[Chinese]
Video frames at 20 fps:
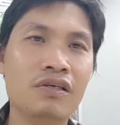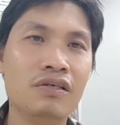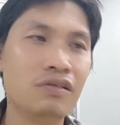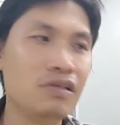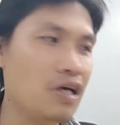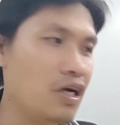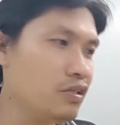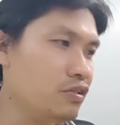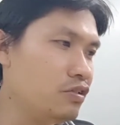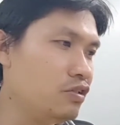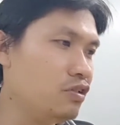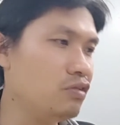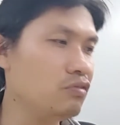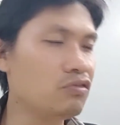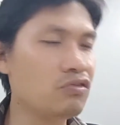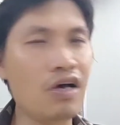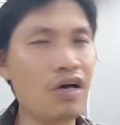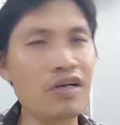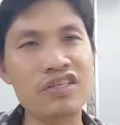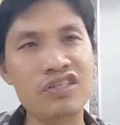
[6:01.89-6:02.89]
是啊，就
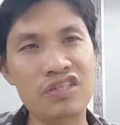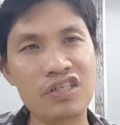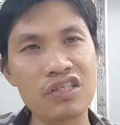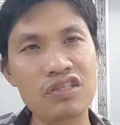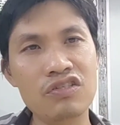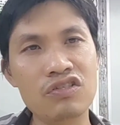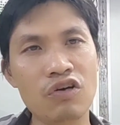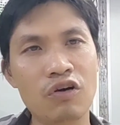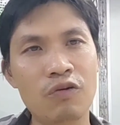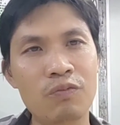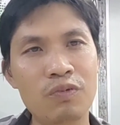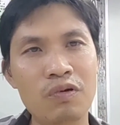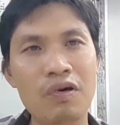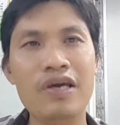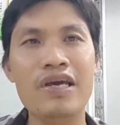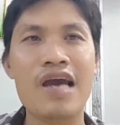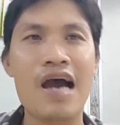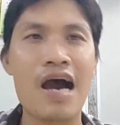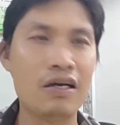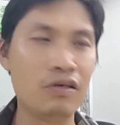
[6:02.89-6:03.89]
算你新手不
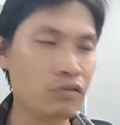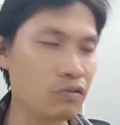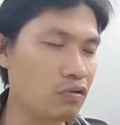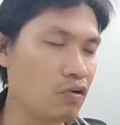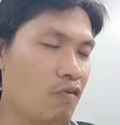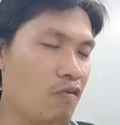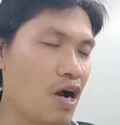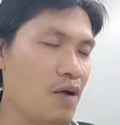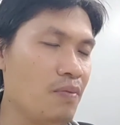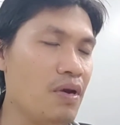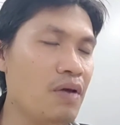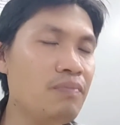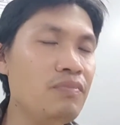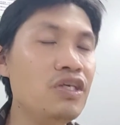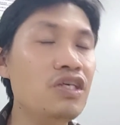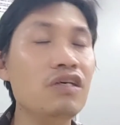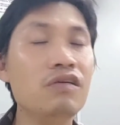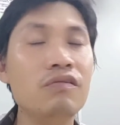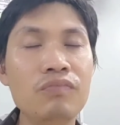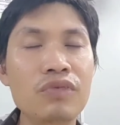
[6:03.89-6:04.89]
会养，如果面
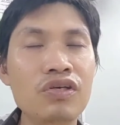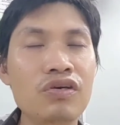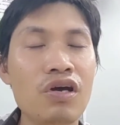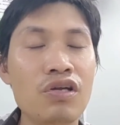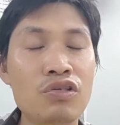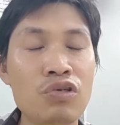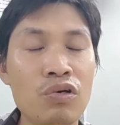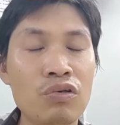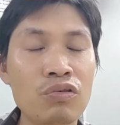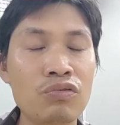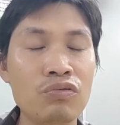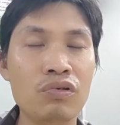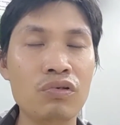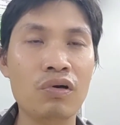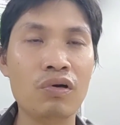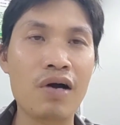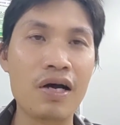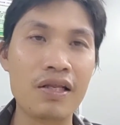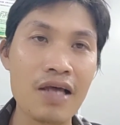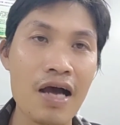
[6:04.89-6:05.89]
蜜蜜源充足的
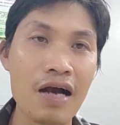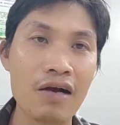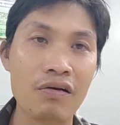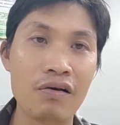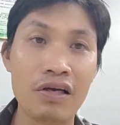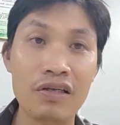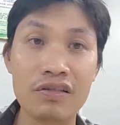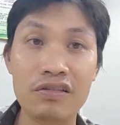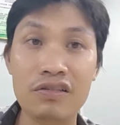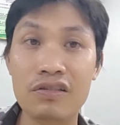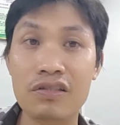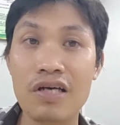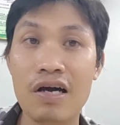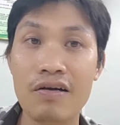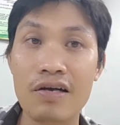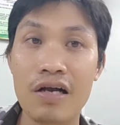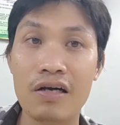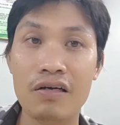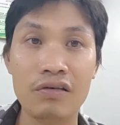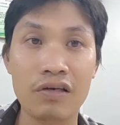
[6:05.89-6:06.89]
话，它可能照
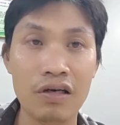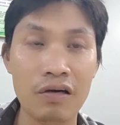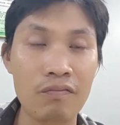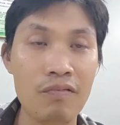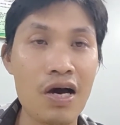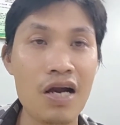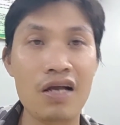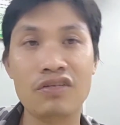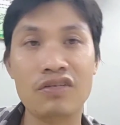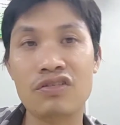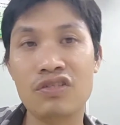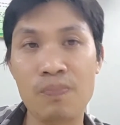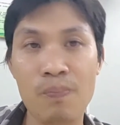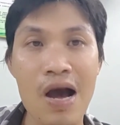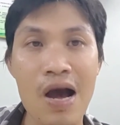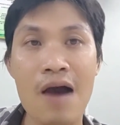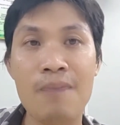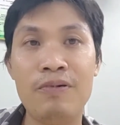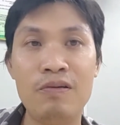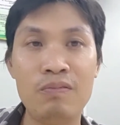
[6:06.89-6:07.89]
样可能挖展十
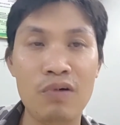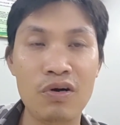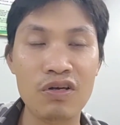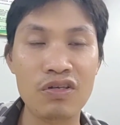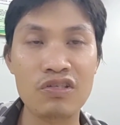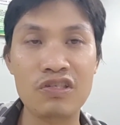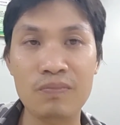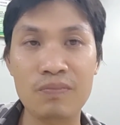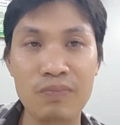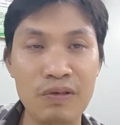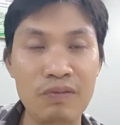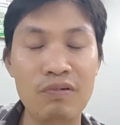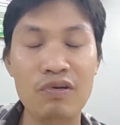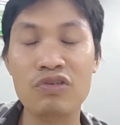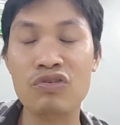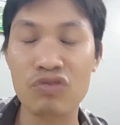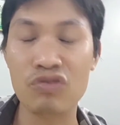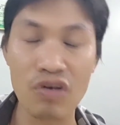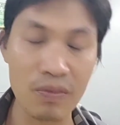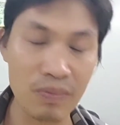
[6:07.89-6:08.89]
匹蜂、十匹蜂、
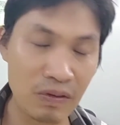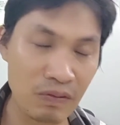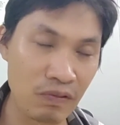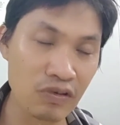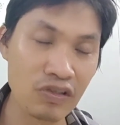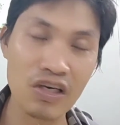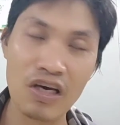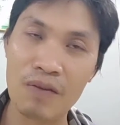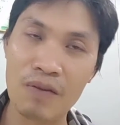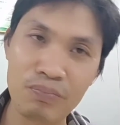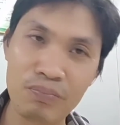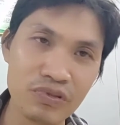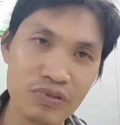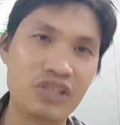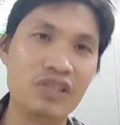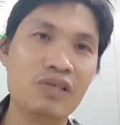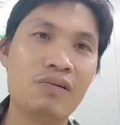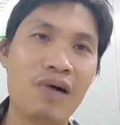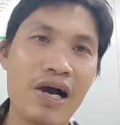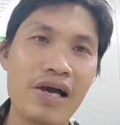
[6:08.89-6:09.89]
十二匹蜂也不
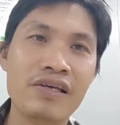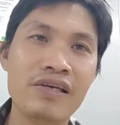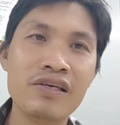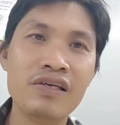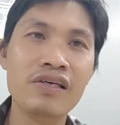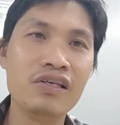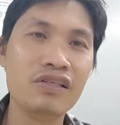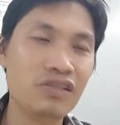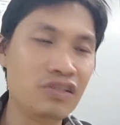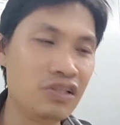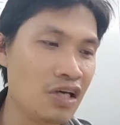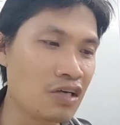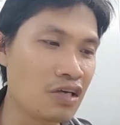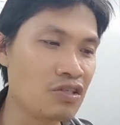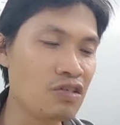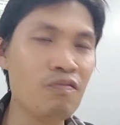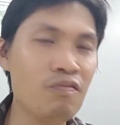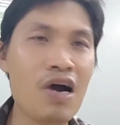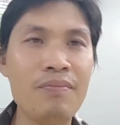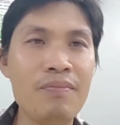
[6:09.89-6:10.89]
奇怪。只要
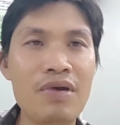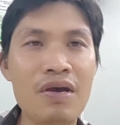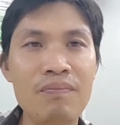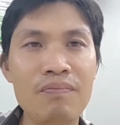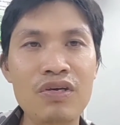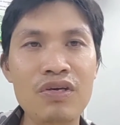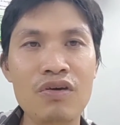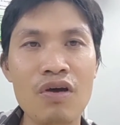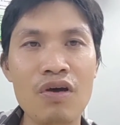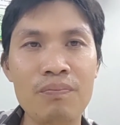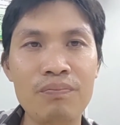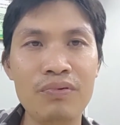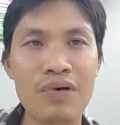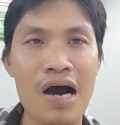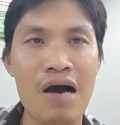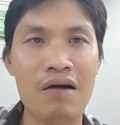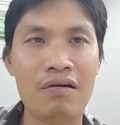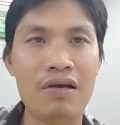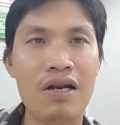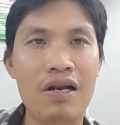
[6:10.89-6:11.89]
是外面蜜源不
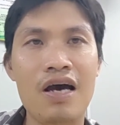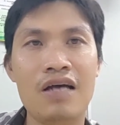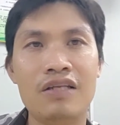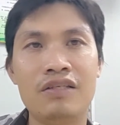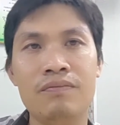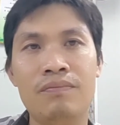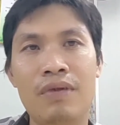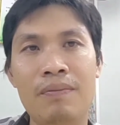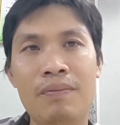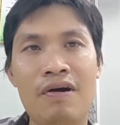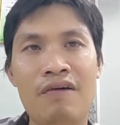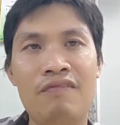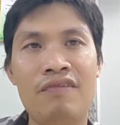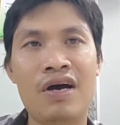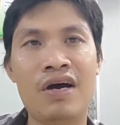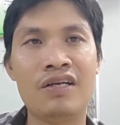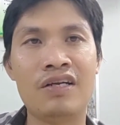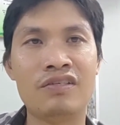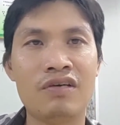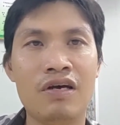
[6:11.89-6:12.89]
好了，那就没办
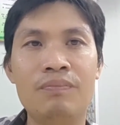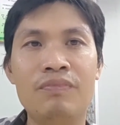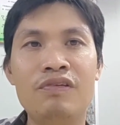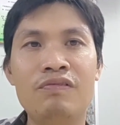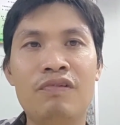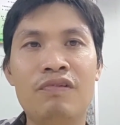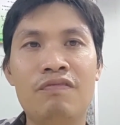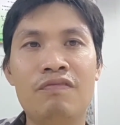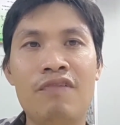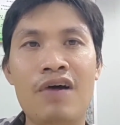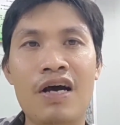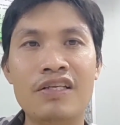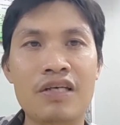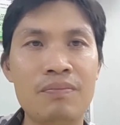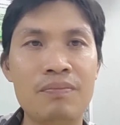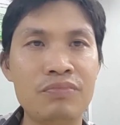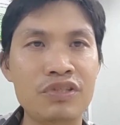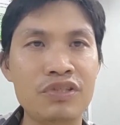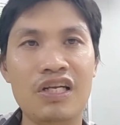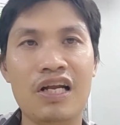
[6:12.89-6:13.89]
法了，是吧？蜜蜂发
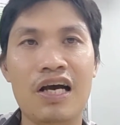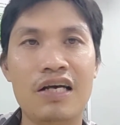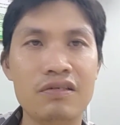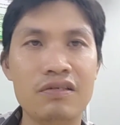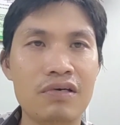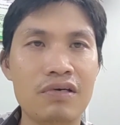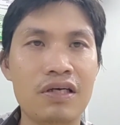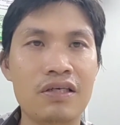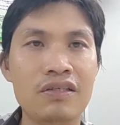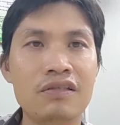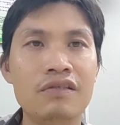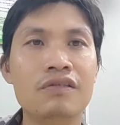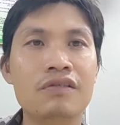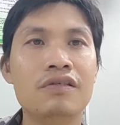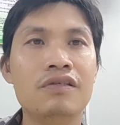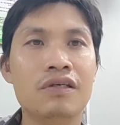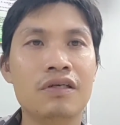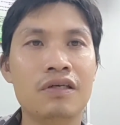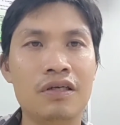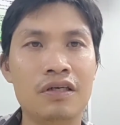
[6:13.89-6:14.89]
展不起来，是吧？
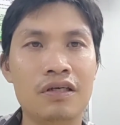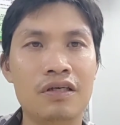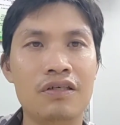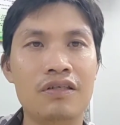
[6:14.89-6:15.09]
啊，